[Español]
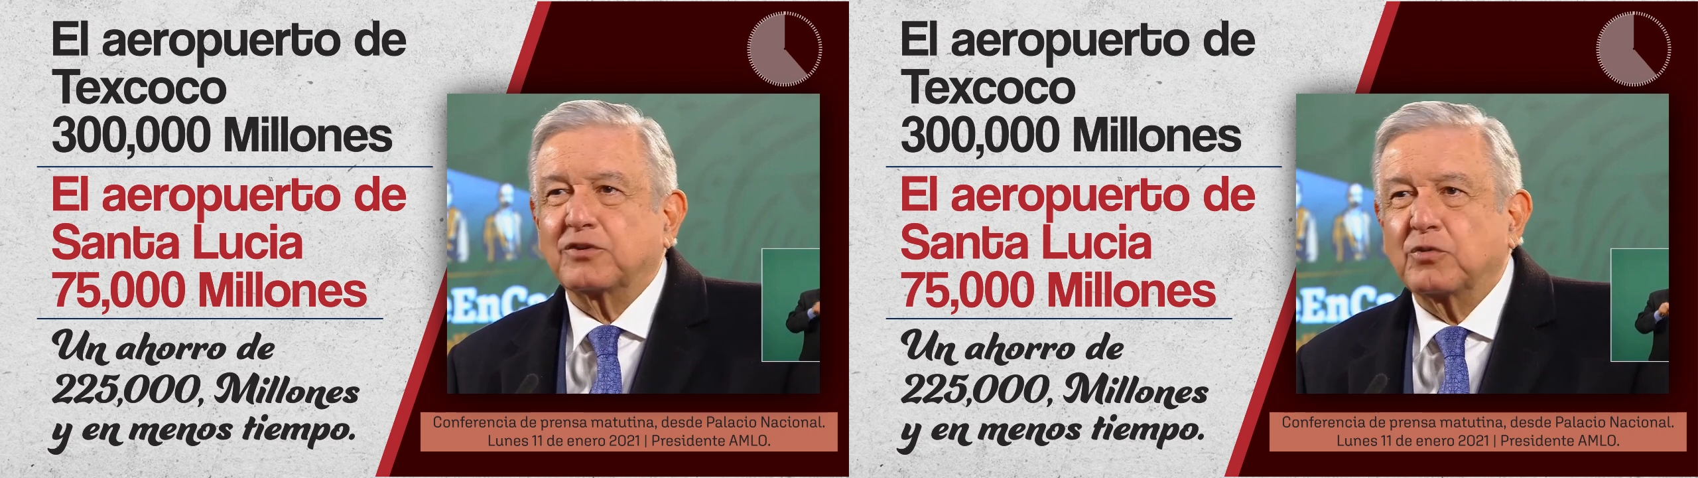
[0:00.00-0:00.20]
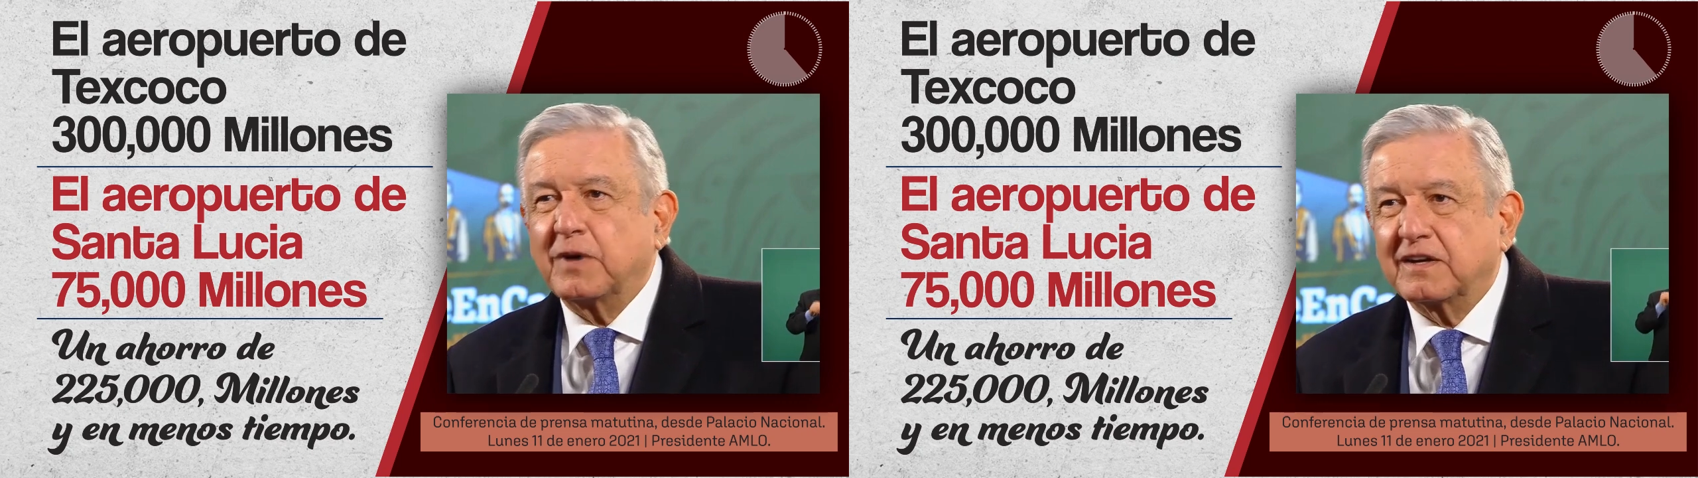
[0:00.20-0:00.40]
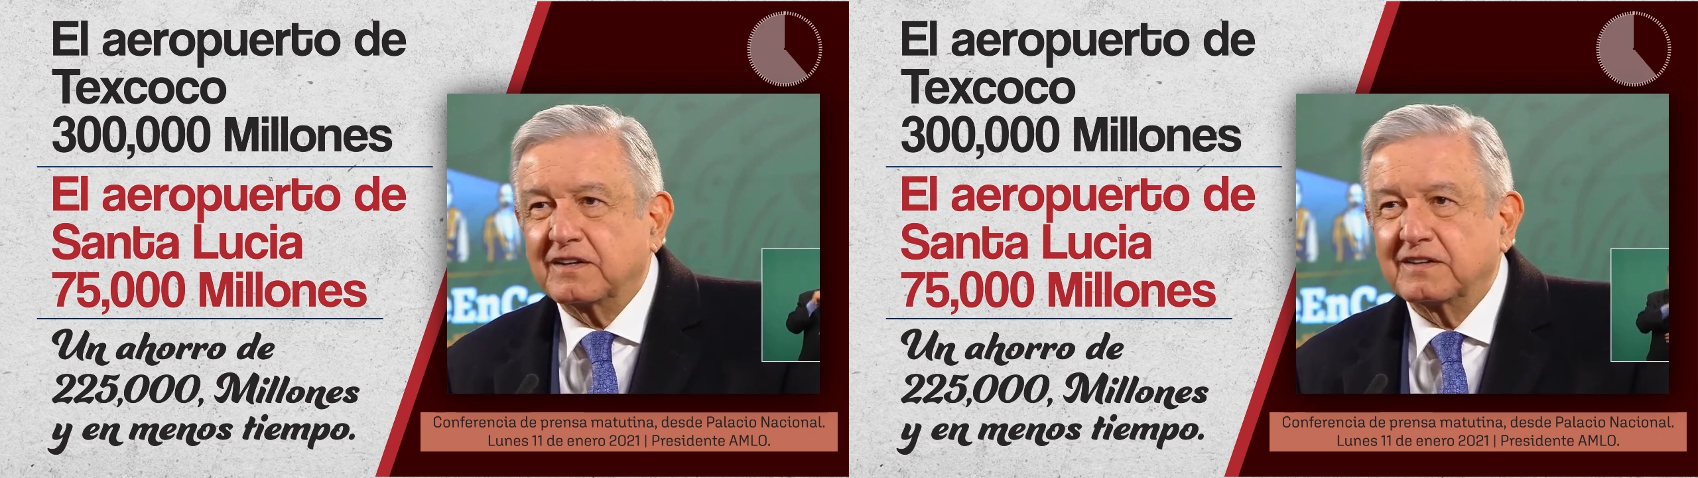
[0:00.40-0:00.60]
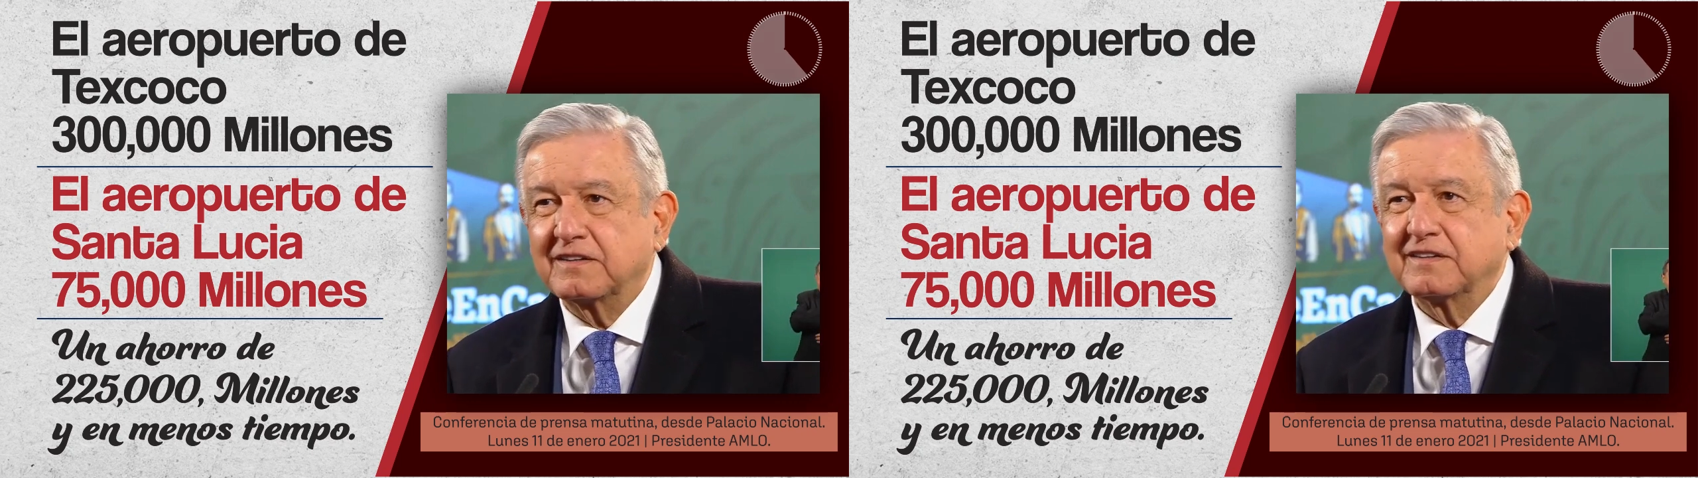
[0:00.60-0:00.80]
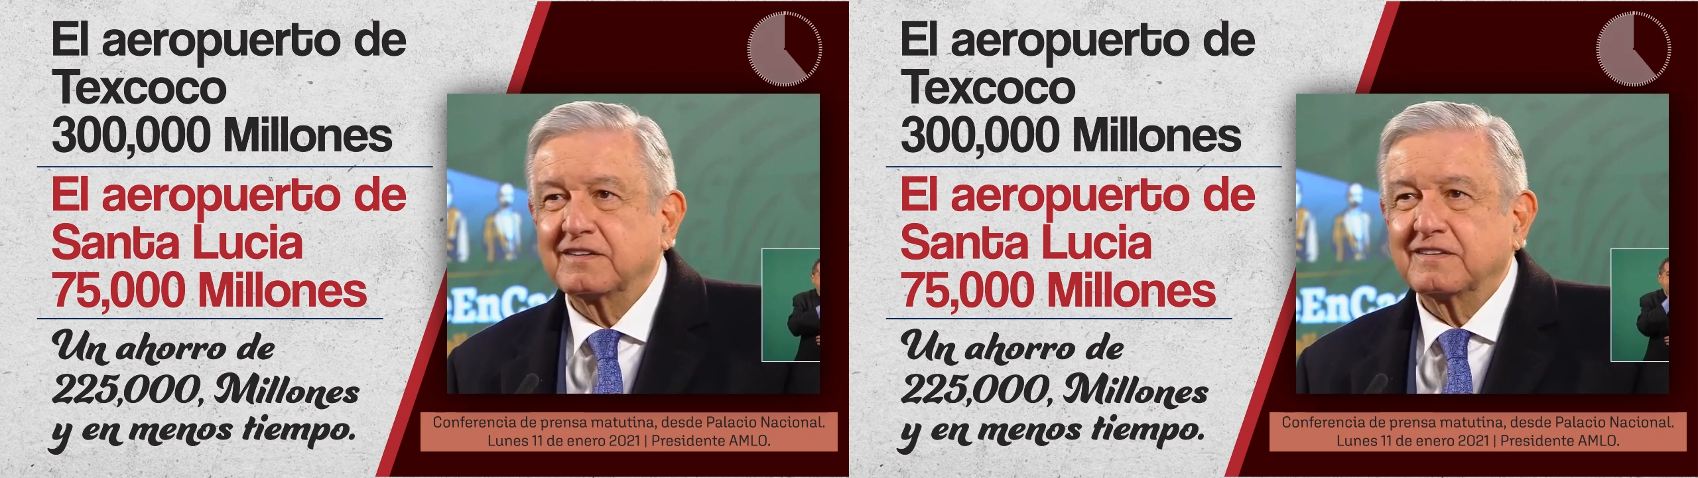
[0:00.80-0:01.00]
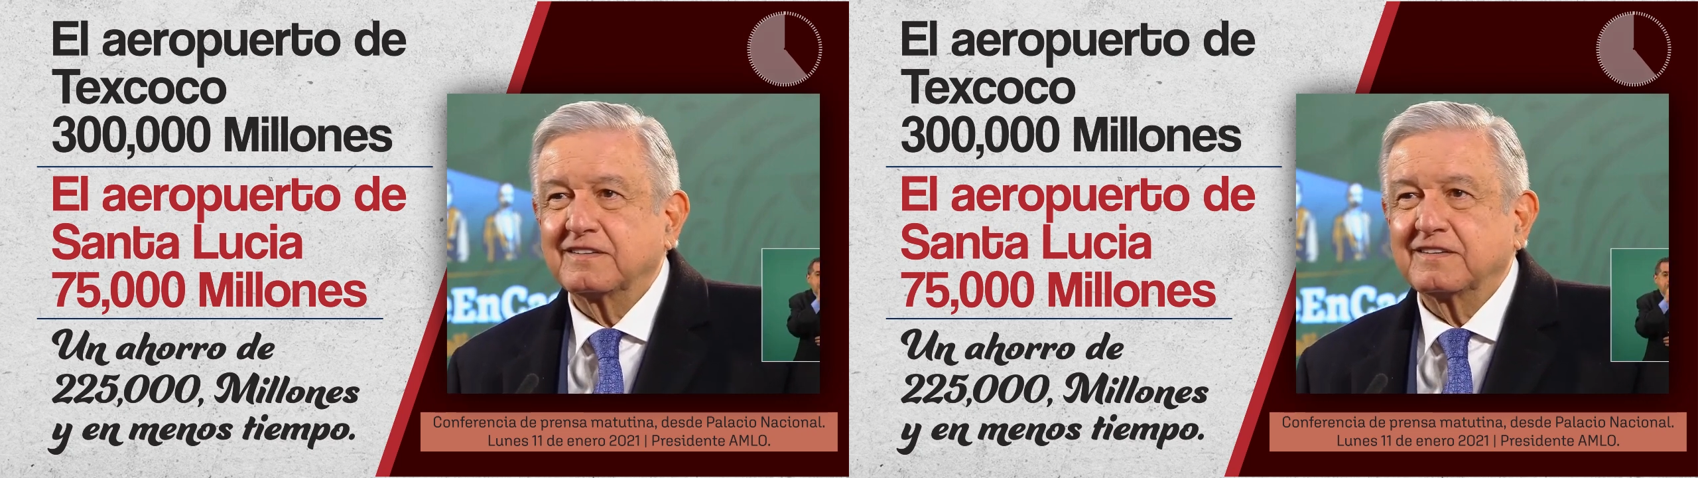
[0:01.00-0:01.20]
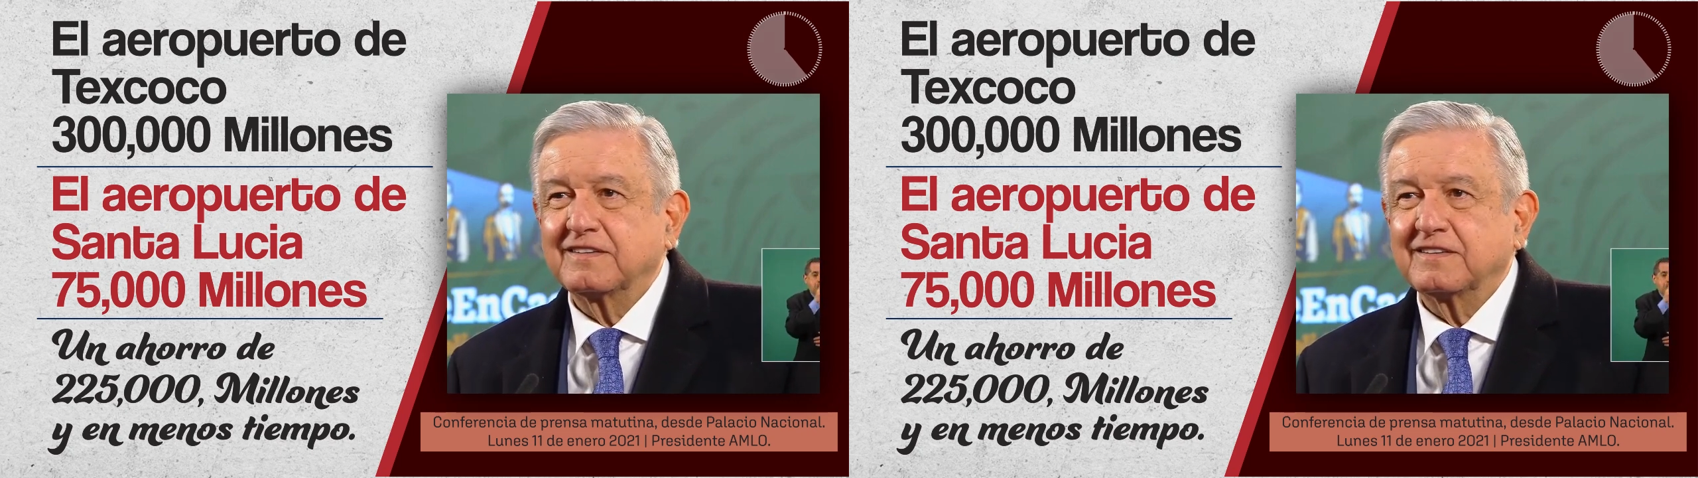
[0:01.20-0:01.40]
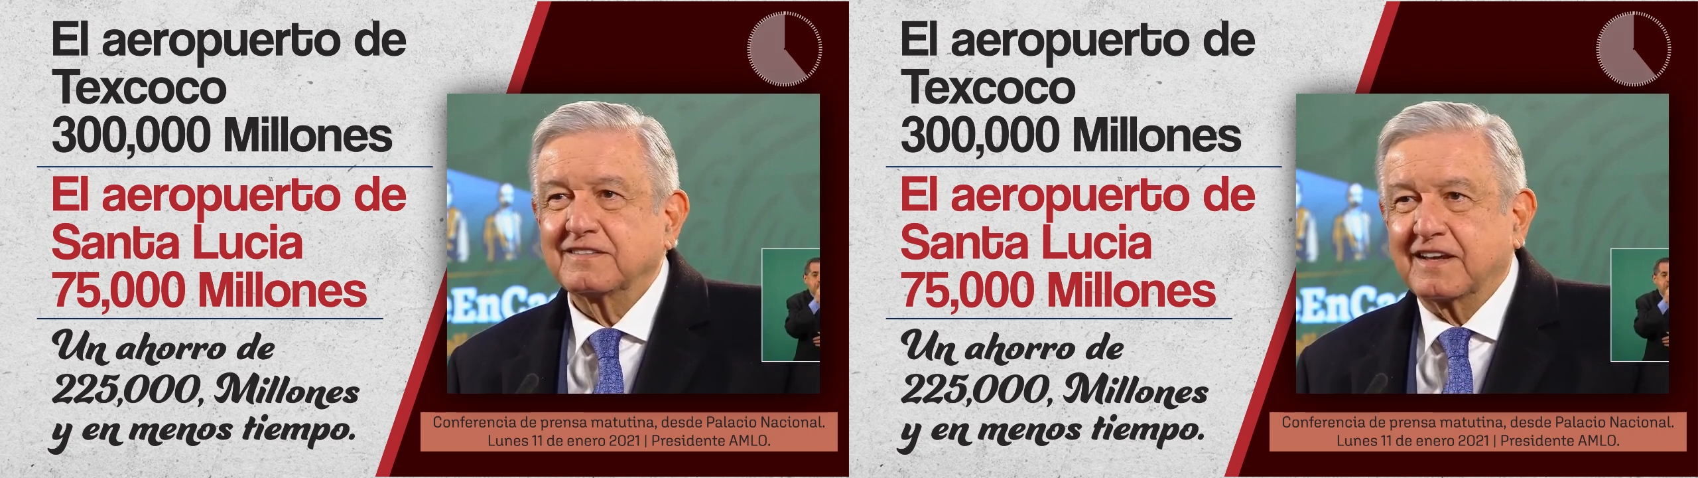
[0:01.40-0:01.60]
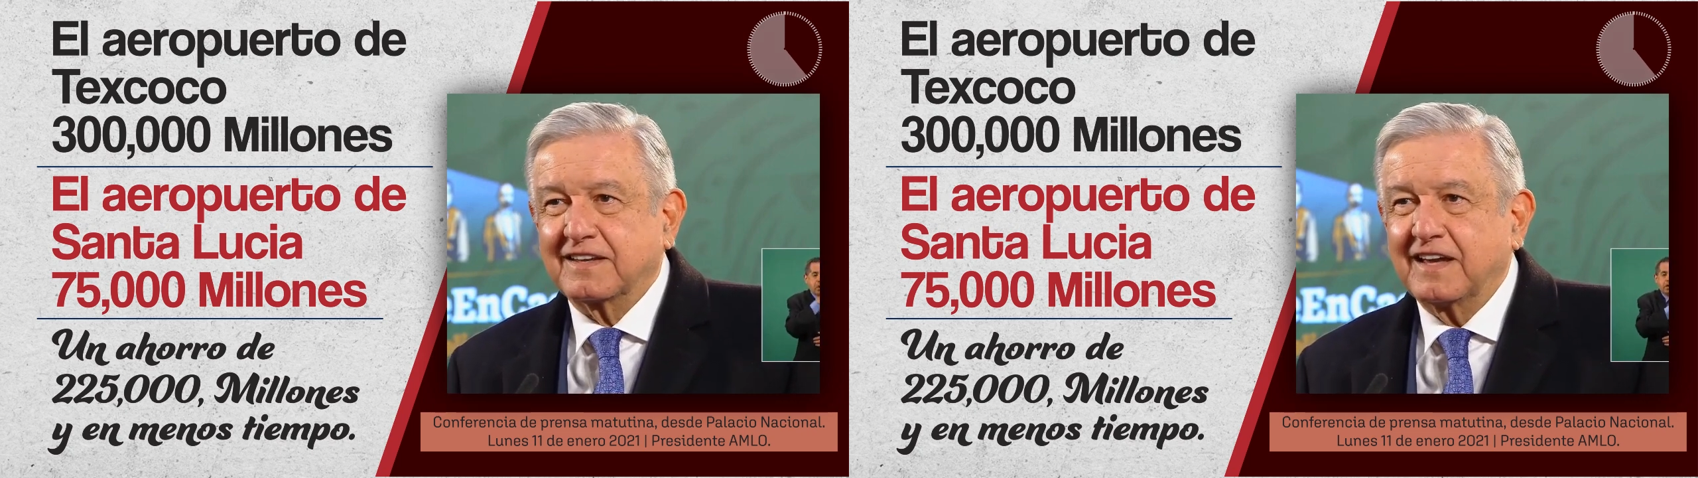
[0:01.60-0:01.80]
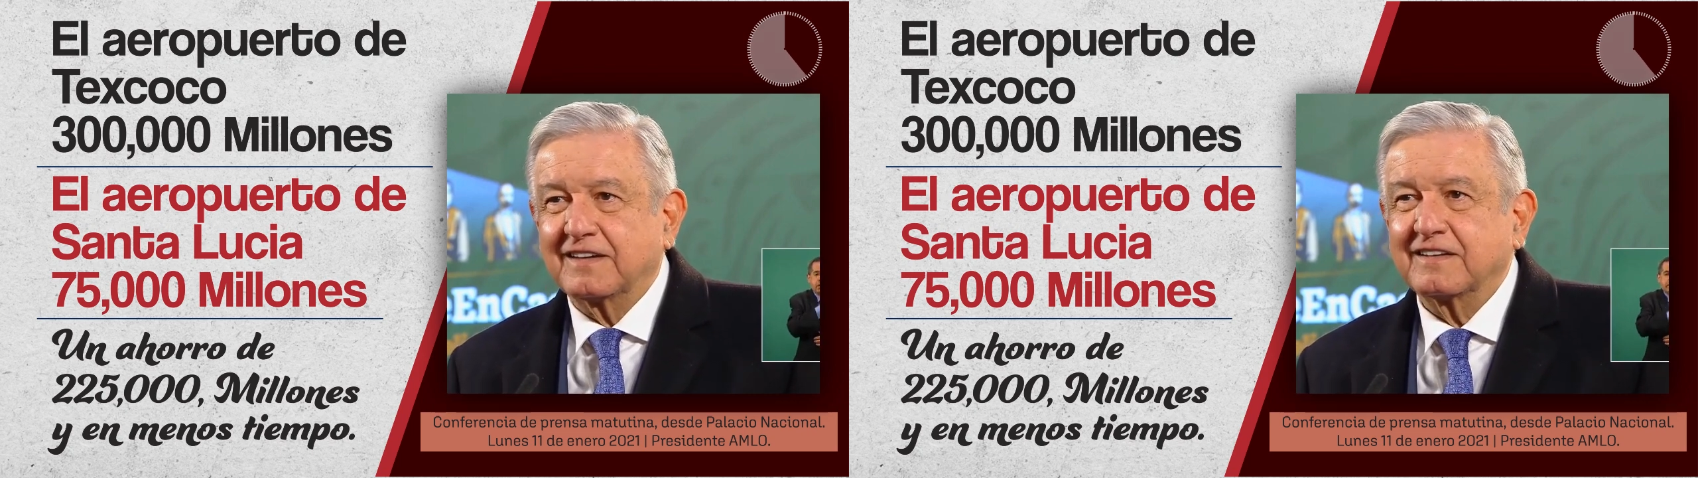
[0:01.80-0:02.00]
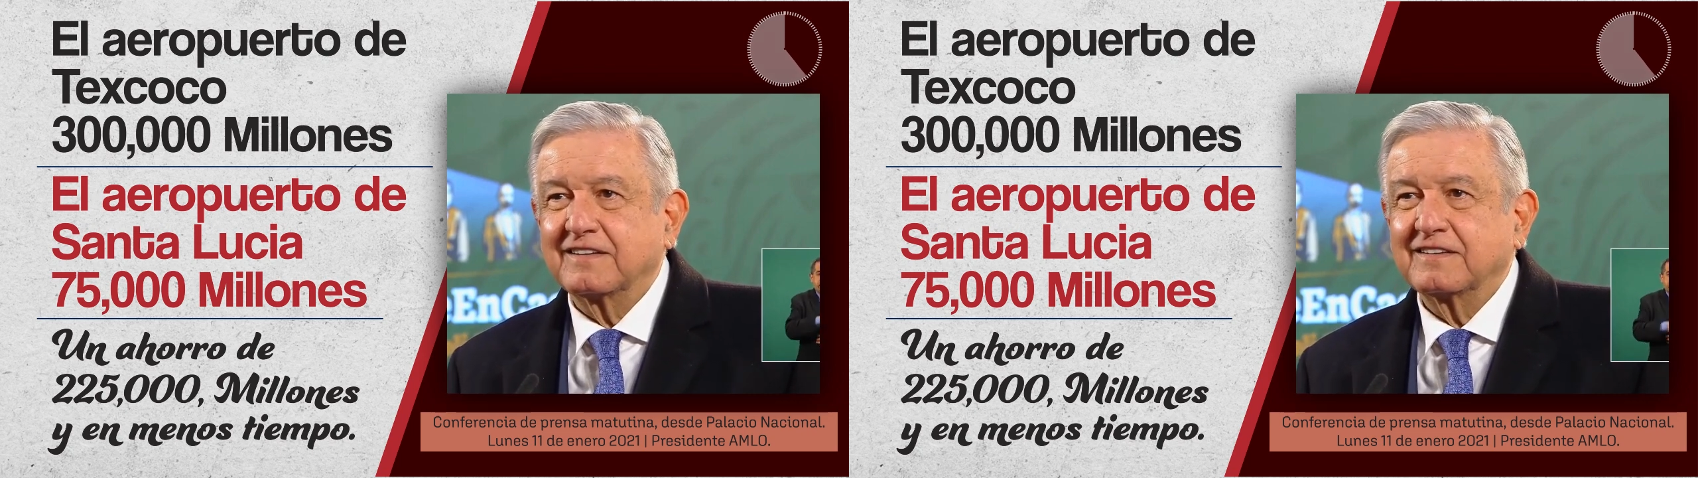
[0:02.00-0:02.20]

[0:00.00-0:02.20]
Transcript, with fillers: robar, saquear?